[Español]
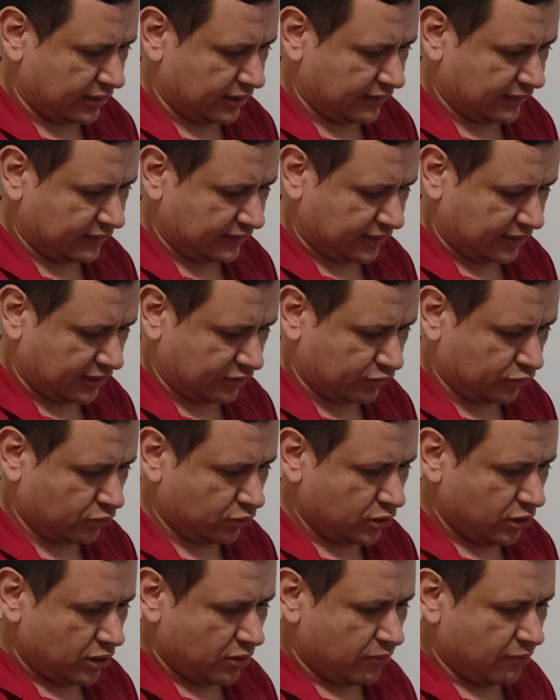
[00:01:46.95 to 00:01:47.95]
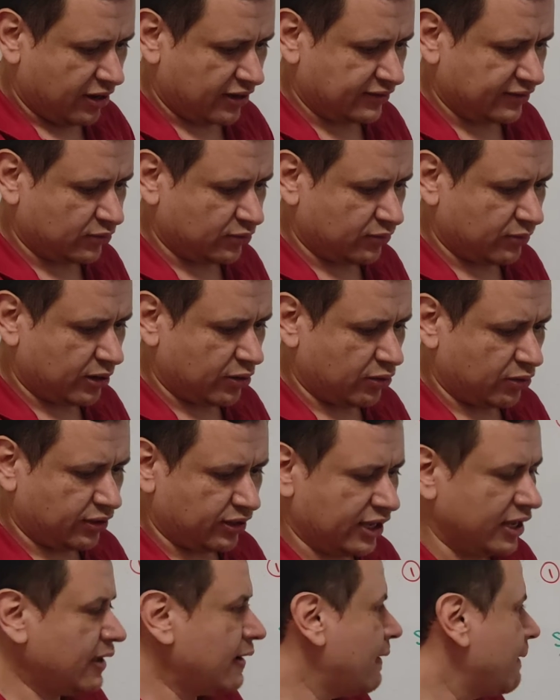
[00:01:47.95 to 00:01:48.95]
en este caso va a ser un valor
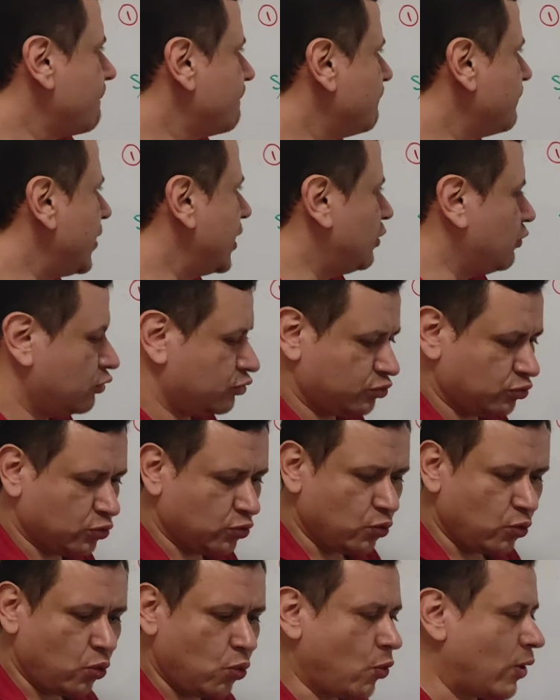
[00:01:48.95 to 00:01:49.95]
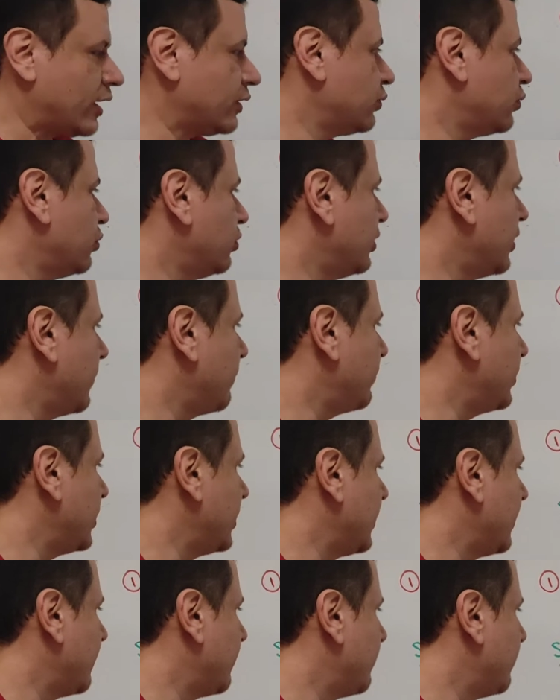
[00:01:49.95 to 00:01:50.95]
de menos un cuarto de
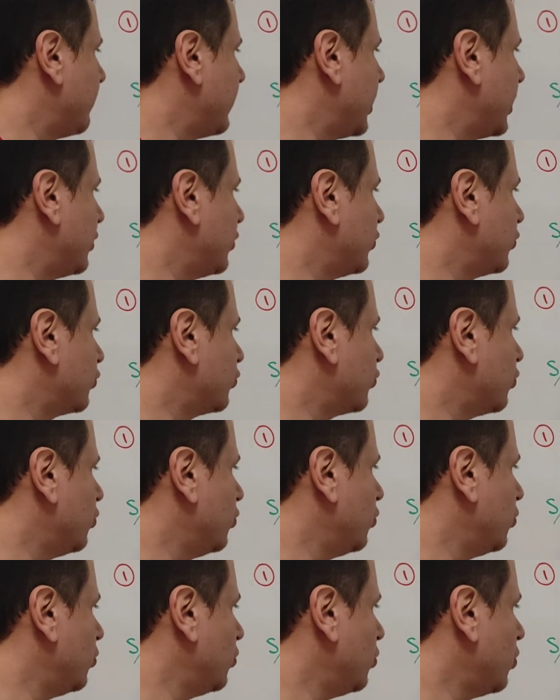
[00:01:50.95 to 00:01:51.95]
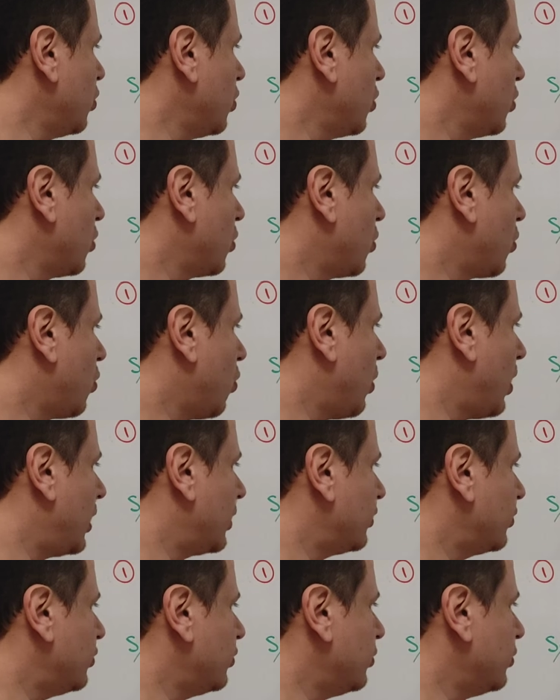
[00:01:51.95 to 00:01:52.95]
pi menos un
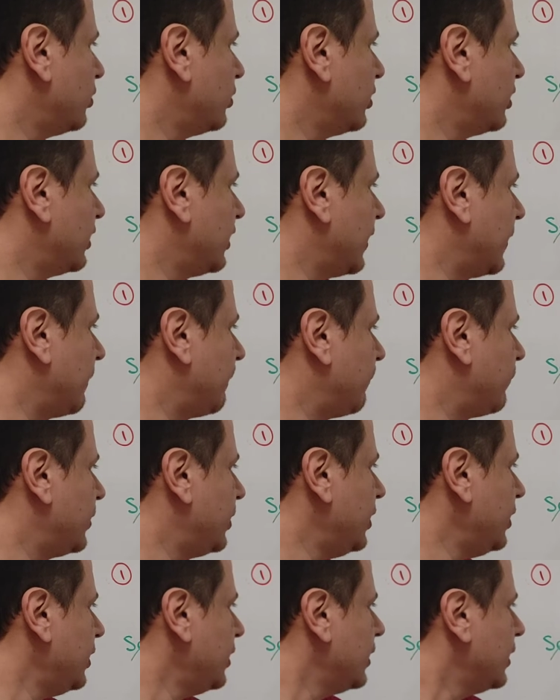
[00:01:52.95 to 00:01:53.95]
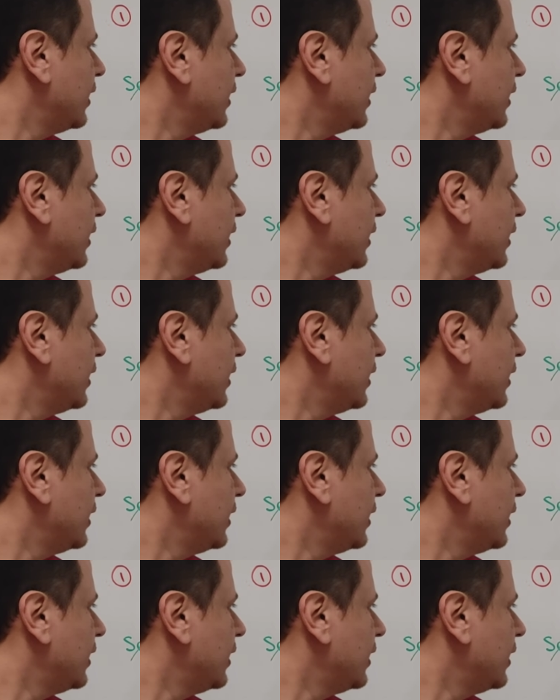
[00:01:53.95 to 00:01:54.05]
cuarto de pi